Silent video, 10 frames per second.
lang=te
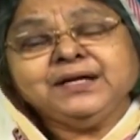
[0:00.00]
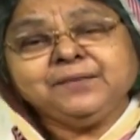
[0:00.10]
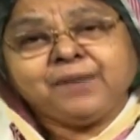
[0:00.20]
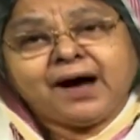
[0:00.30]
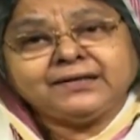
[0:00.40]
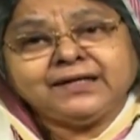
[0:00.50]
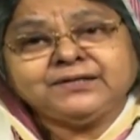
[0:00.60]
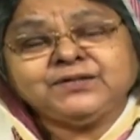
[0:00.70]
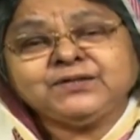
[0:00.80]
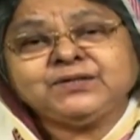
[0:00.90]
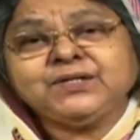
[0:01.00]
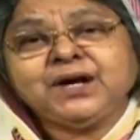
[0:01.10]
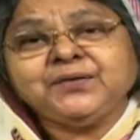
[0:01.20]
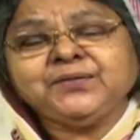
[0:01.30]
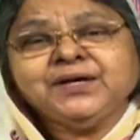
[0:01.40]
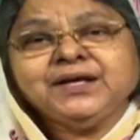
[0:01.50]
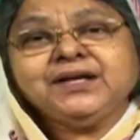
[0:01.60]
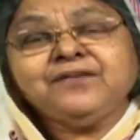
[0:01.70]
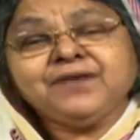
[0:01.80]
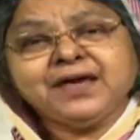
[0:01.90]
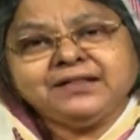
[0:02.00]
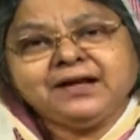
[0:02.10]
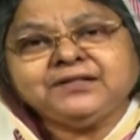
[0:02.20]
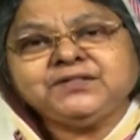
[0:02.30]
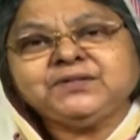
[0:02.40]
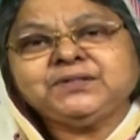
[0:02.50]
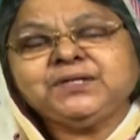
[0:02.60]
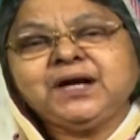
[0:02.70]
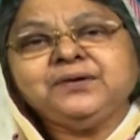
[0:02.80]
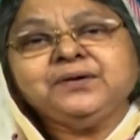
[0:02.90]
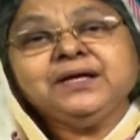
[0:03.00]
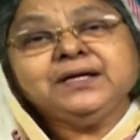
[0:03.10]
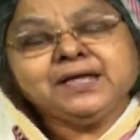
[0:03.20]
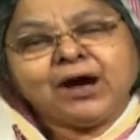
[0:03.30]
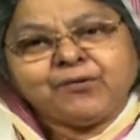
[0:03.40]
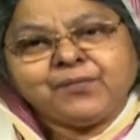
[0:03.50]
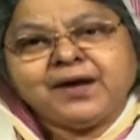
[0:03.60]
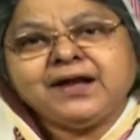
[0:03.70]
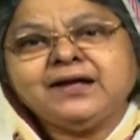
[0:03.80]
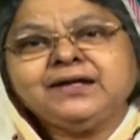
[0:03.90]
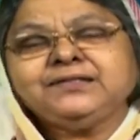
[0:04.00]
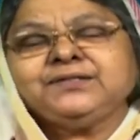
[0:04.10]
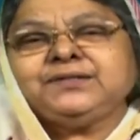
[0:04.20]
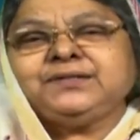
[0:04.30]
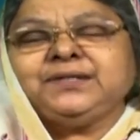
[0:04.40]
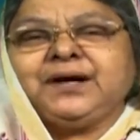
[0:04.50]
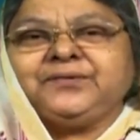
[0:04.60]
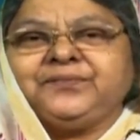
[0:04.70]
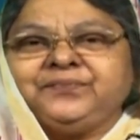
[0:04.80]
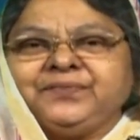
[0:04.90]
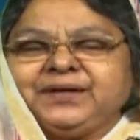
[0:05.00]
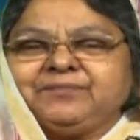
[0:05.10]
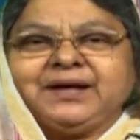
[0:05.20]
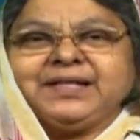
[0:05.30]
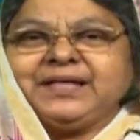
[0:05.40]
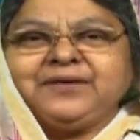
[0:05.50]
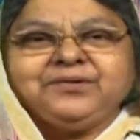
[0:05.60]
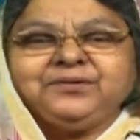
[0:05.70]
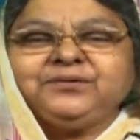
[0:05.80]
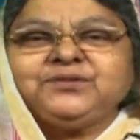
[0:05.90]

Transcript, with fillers: నీ బాధను చూస్తున్నాడు నీ వేదన చూస్తున్నాడు నీ అవమానాన్ని చూస్తున్నాడు మన దేవుడు